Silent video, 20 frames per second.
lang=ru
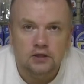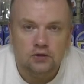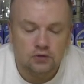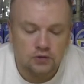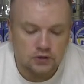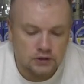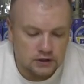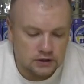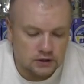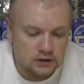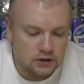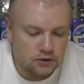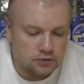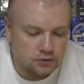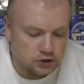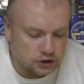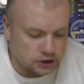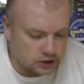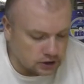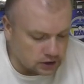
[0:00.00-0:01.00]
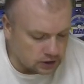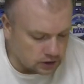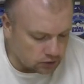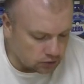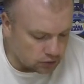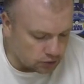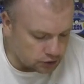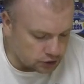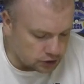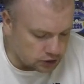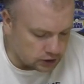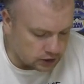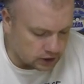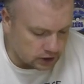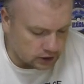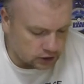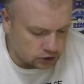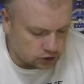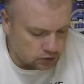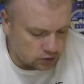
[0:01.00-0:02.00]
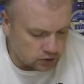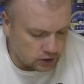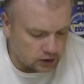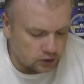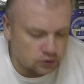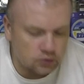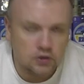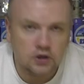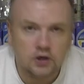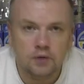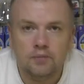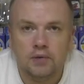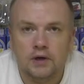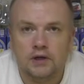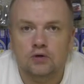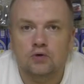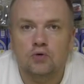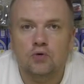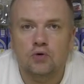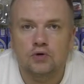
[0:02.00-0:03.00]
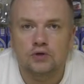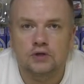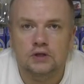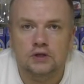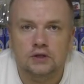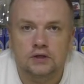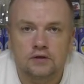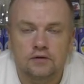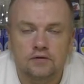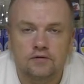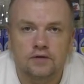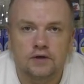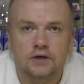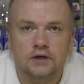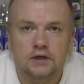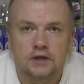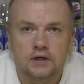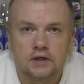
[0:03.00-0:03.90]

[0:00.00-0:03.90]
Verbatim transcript: то есть это крючки очень хорошо, которые подходят в